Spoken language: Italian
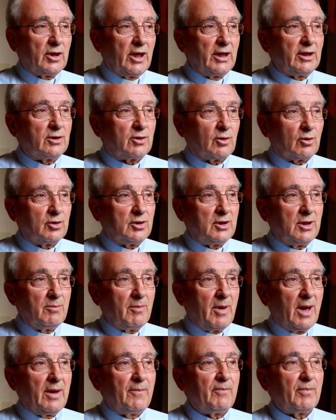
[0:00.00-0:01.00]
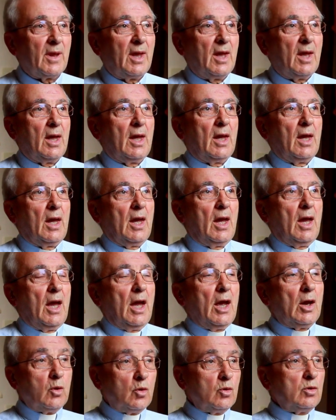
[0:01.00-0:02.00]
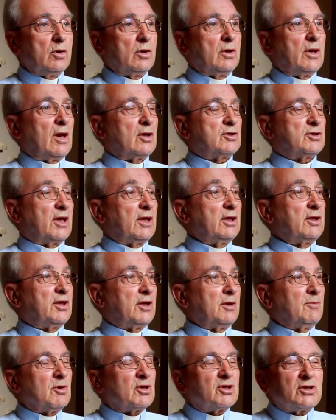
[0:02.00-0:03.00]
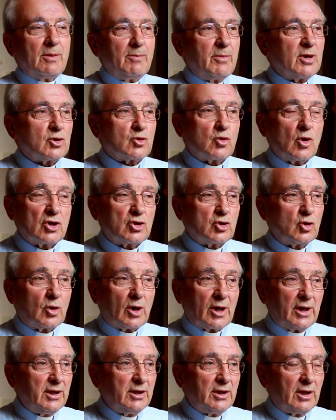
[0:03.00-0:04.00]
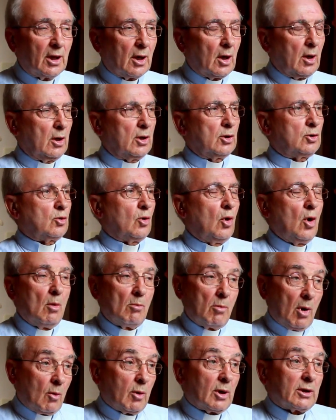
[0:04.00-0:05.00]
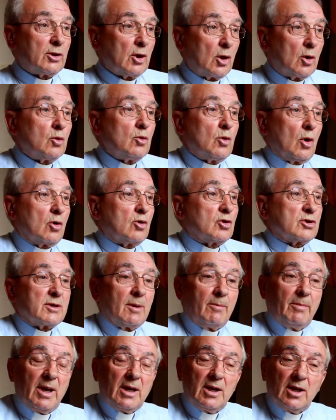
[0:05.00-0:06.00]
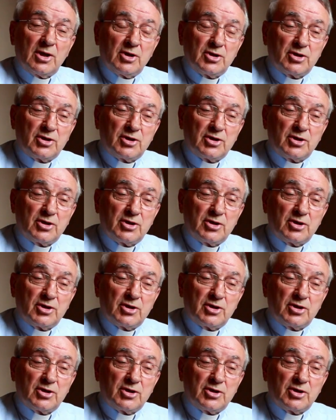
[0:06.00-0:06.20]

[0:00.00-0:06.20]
dentro di me. E lui nel sentirmi si è messo a sorridere, ha detto, ma guardi che è una cosa bella e